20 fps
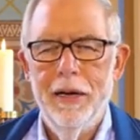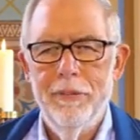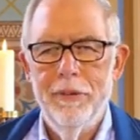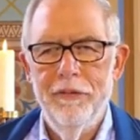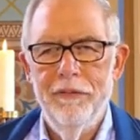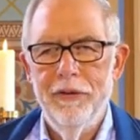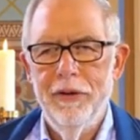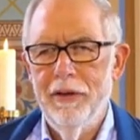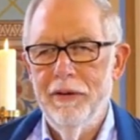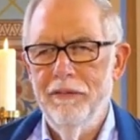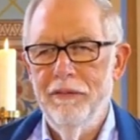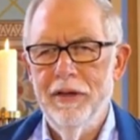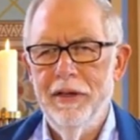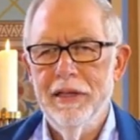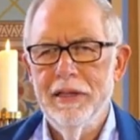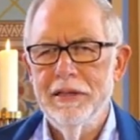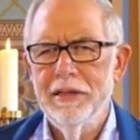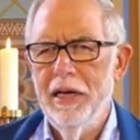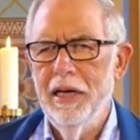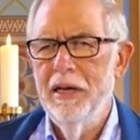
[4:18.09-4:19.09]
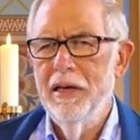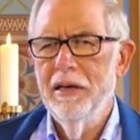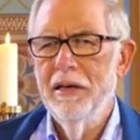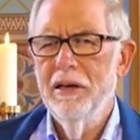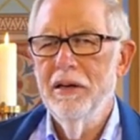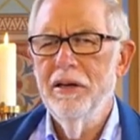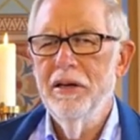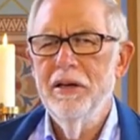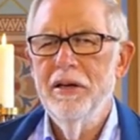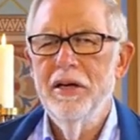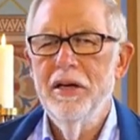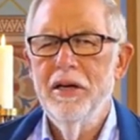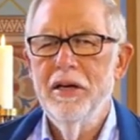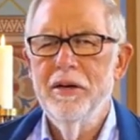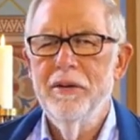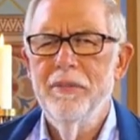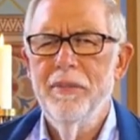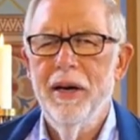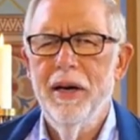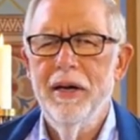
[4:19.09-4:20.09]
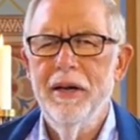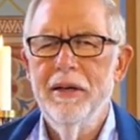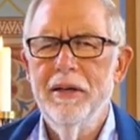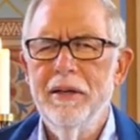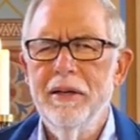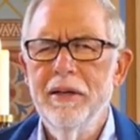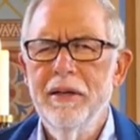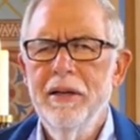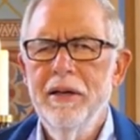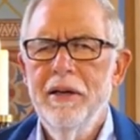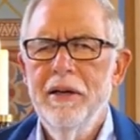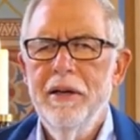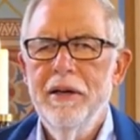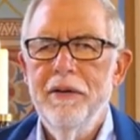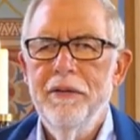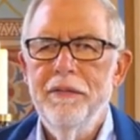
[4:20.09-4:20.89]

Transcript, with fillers: Aber werden wir das ändern in den Gemeinden?